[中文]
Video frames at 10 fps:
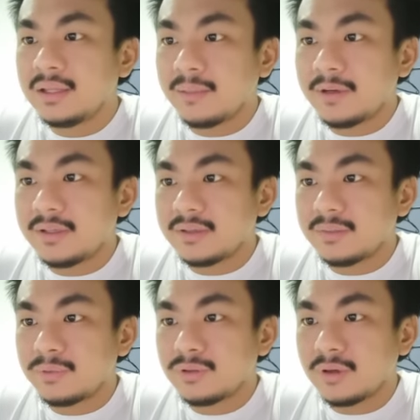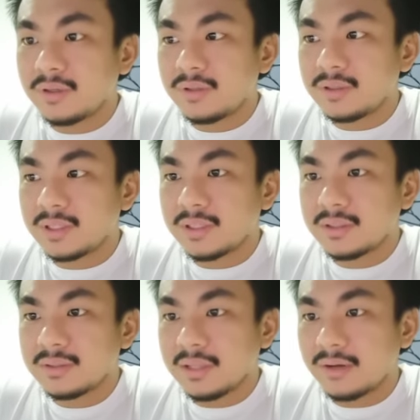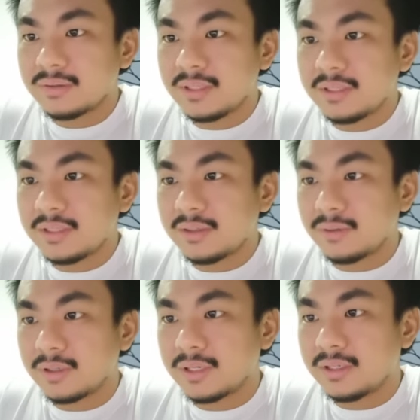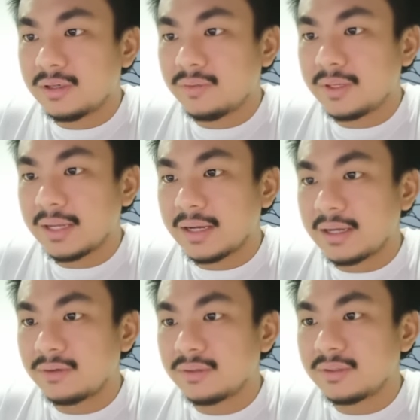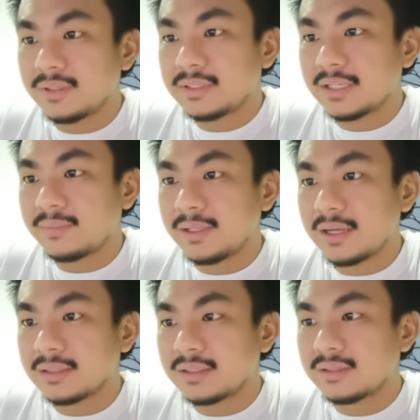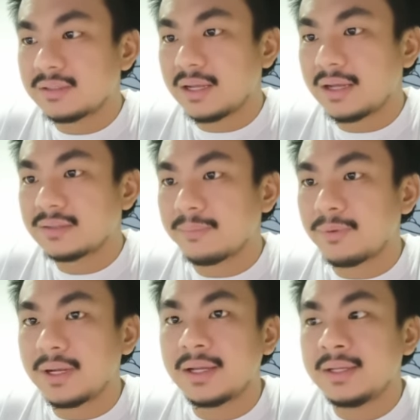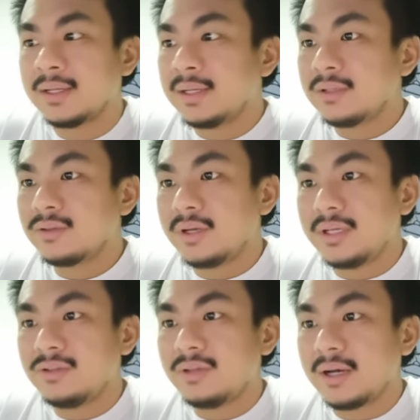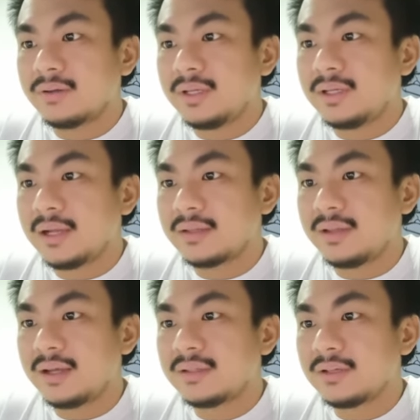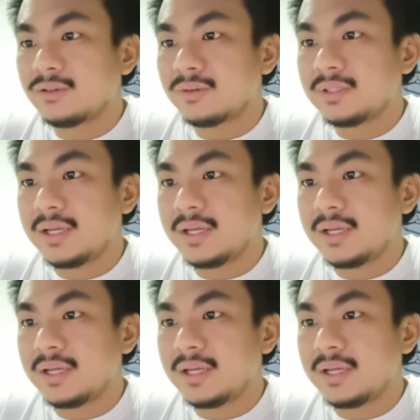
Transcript: 那么也是不错的选择，然后这个我个人认为它有可能会在这边，它这个是它 support 啦，所以 E G L D 它现在在中